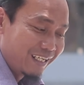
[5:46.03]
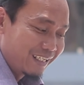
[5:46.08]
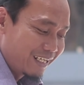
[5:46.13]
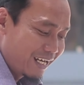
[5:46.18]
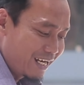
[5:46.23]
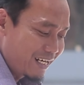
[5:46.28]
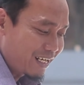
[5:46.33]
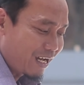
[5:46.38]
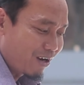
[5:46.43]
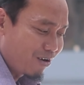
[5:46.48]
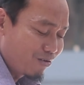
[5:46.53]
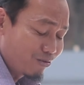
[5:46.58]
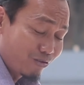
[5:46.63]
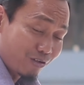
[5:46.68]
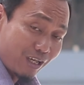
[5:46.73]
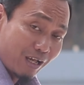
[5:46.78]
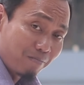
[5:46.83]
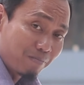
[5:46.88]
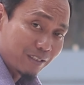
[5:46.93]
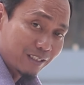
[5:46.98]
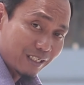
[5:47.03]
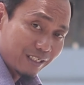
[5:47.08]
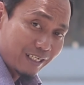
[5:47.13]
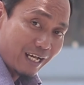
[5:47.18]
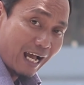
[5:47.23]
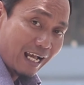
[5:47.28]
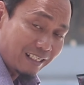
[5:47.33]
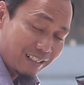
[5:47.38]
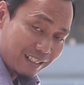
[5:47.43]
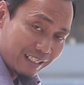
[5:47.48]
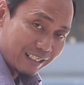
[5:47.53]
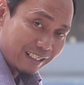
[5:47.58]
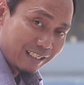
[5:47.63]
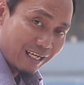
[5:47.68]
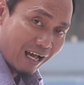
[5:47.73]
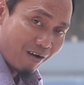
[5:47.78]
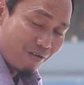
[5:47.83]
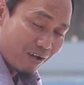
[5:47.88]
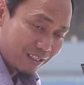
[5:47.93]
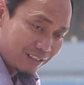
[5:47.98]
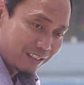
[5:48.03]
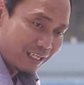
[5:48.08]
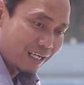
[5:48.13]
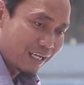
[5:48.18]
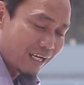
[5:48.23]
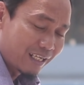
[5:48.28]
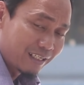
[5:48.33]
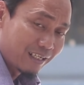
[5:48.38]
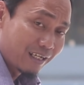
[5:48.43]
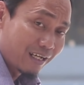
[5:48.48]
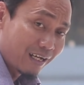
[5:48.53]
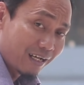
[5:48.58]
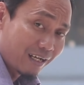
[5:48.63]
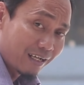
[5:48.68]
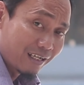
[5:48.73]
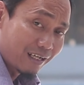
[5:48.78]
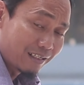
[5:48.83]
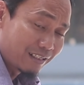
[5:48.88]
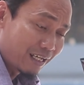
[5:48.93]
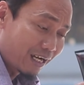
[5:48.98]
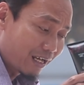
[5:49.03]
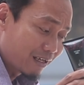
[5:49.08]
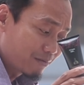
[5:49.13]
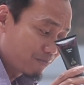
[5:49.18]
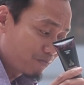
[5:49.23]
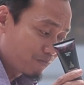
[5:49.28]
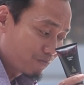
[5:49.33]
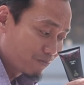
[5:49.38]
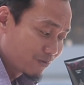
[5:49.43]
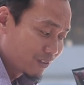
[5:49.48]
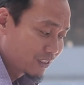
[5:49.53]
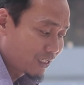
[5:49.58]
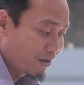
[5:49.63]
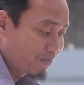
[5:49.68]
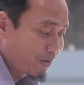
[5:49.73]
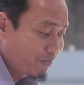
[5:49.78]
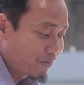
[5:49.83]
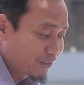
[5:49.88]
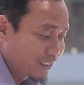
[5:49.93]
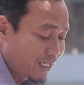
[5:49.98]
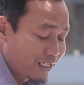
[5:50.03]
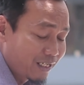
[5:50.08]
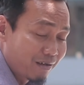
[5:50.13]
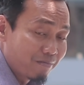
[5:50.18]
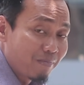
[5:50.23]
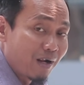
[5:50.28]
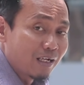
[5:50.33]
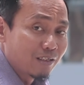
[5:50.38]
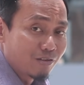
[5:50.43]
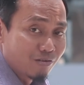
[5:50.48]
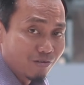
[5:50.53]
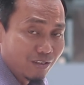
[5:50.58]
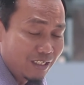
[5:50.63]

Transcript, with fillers: Dan kalau untuk yang pesan yang asli, awas jangan ada jangan sampai pesan yang palsu.